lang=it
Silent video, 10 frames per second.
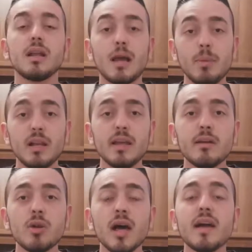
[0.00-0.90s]
La
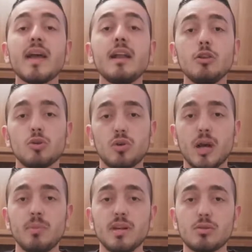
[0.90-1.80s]
pellicola è il nono
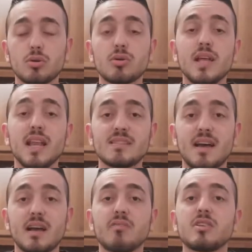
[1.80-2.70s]
capitolo della
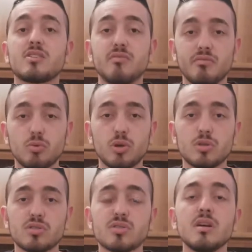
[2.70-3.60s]
saga Fast and
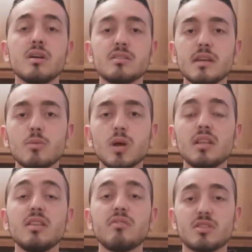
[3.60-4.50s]
Furious,
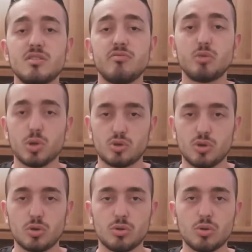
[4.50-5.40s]
sequel di Fast and Furious
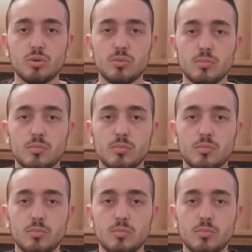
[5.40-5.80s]
8.